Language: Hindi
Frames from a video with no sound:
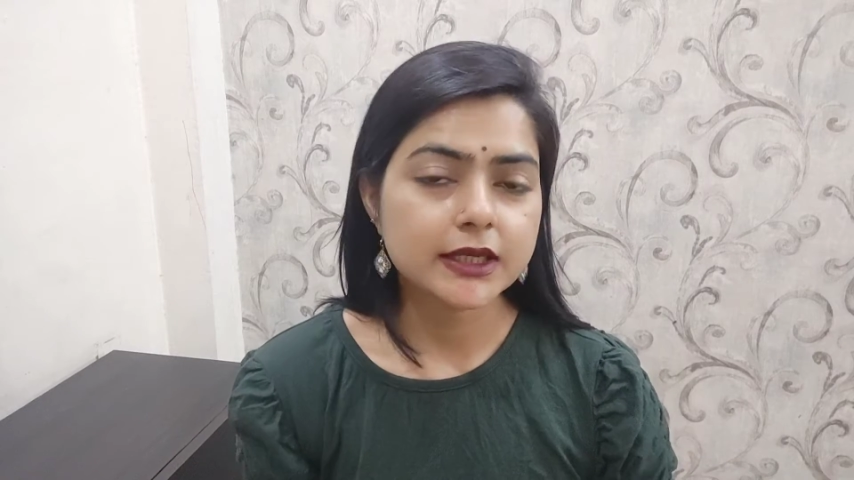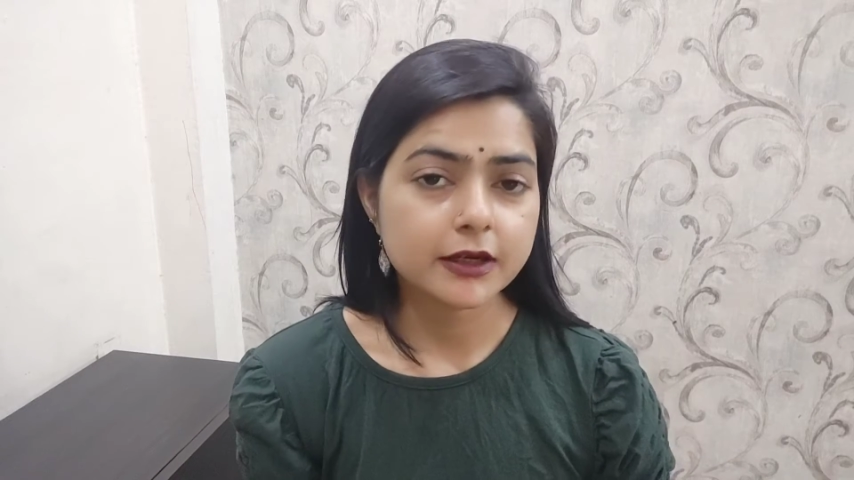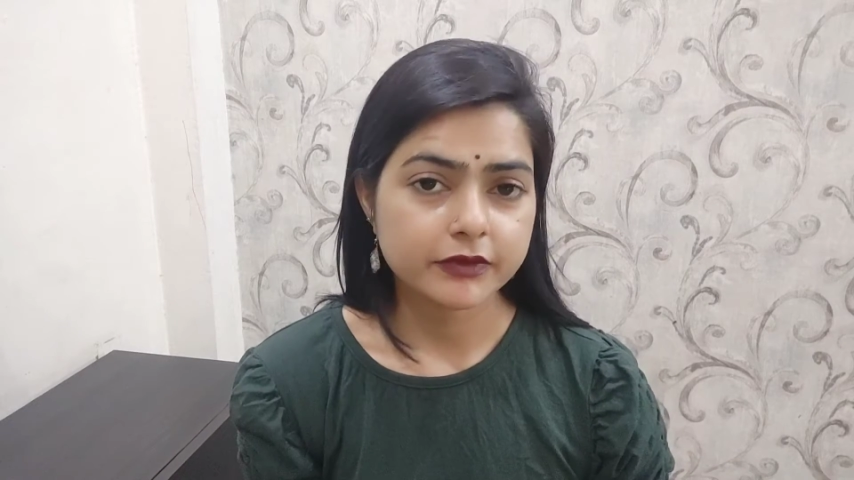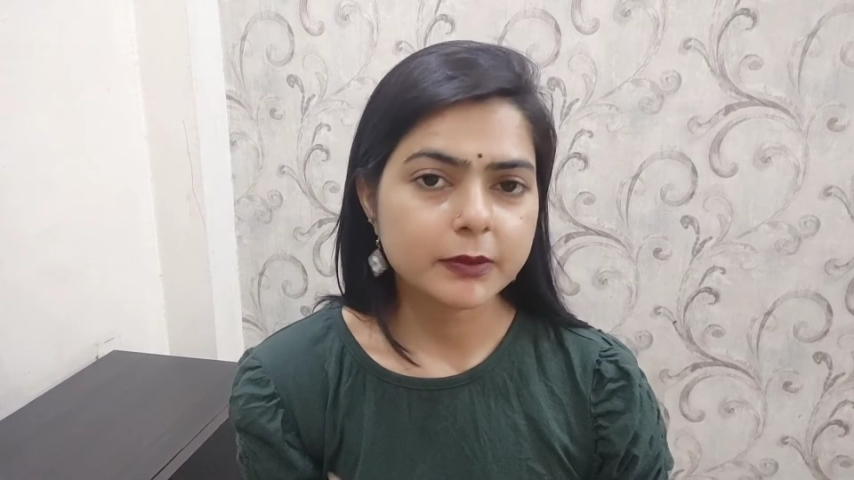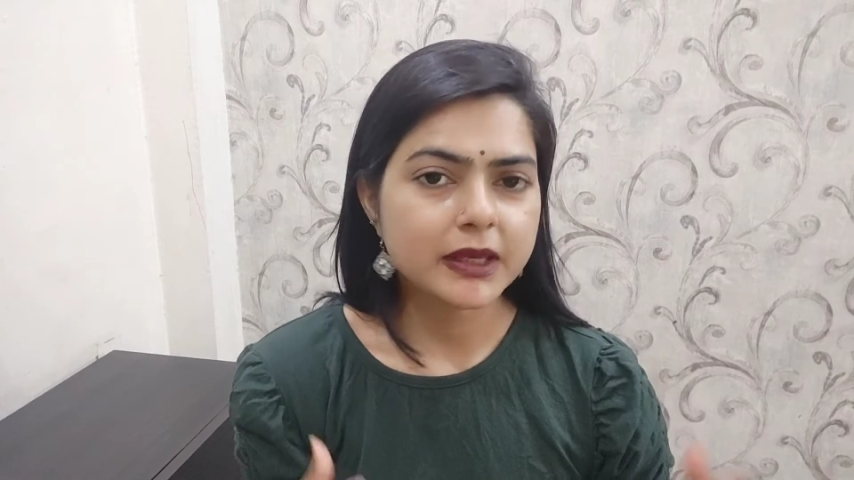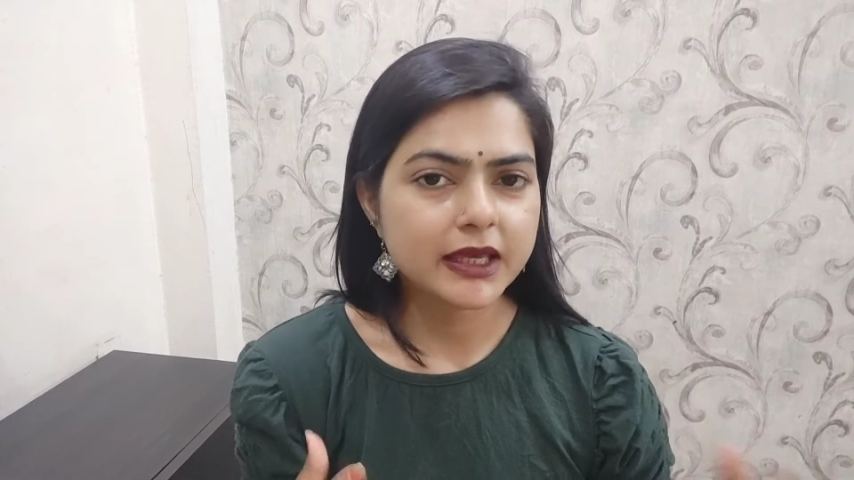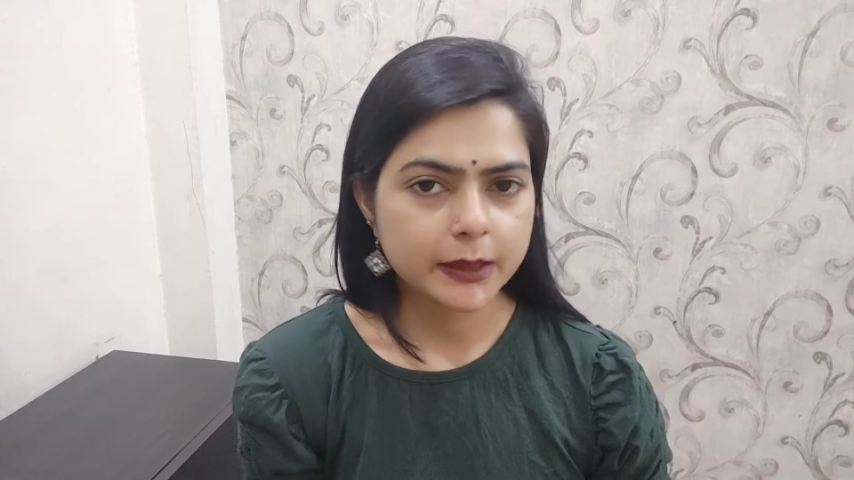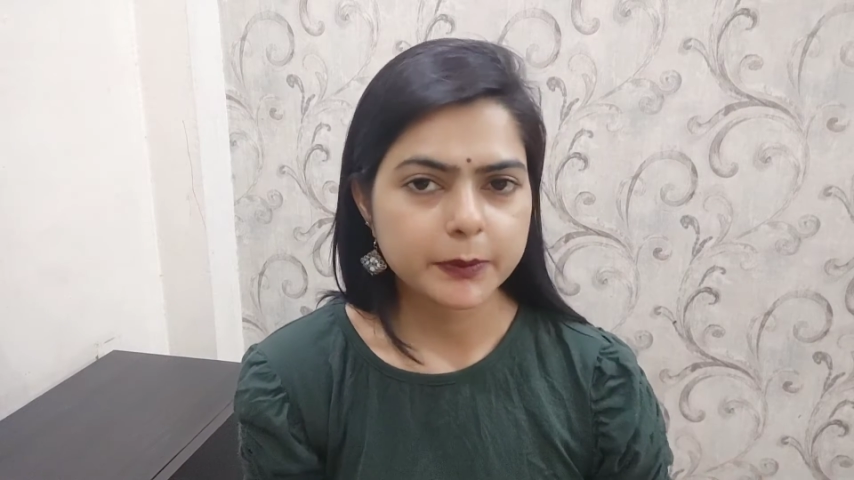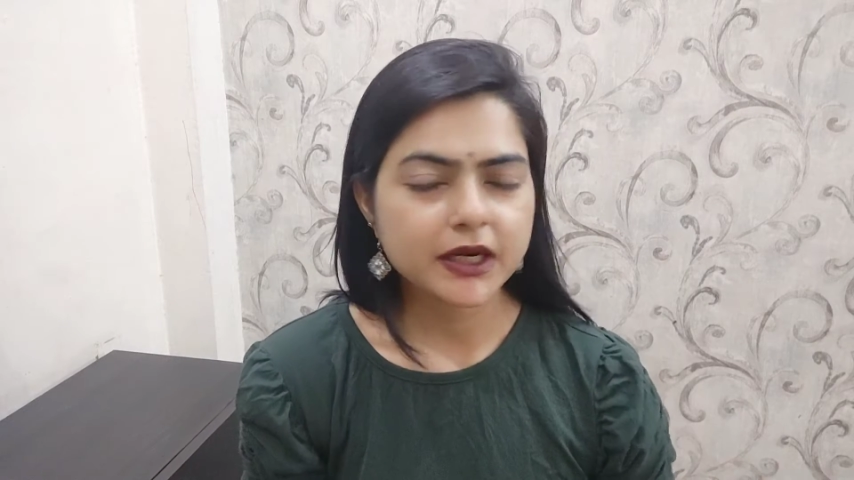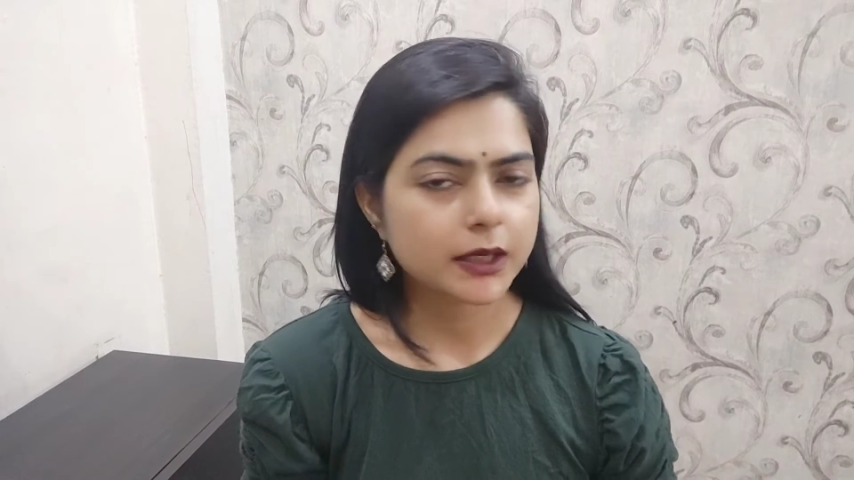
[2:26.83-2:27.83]
कि हफ्ते में
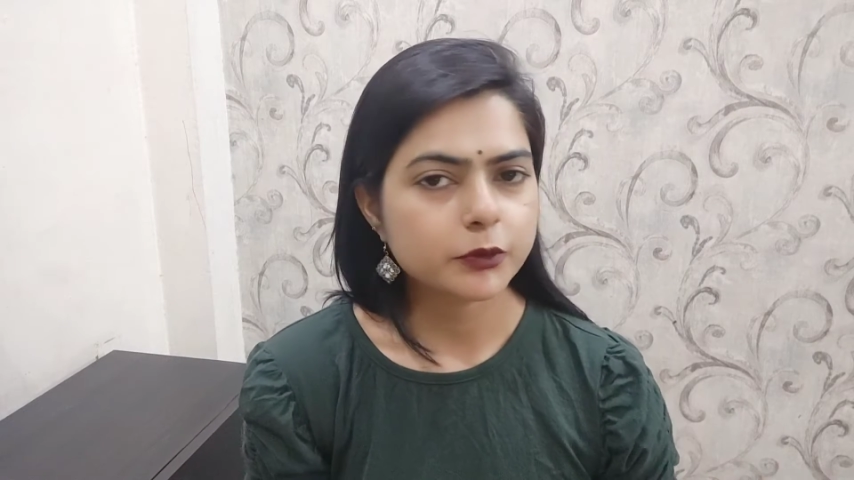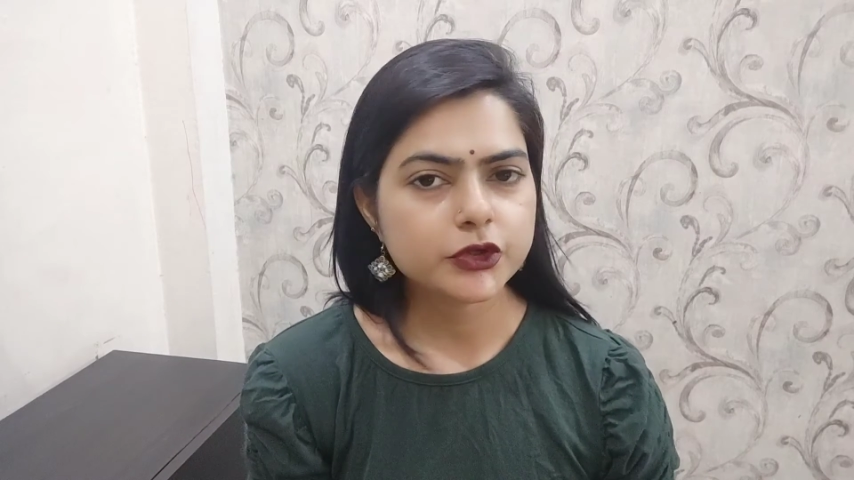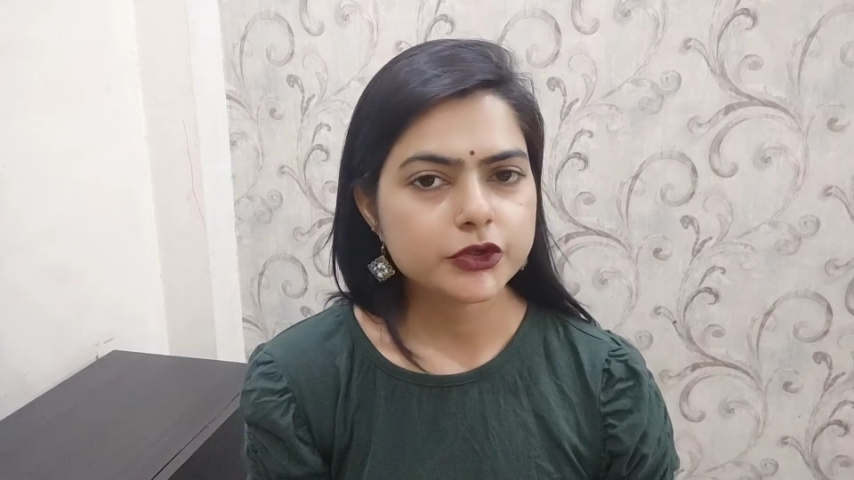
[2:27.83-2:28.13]
एक बार आपको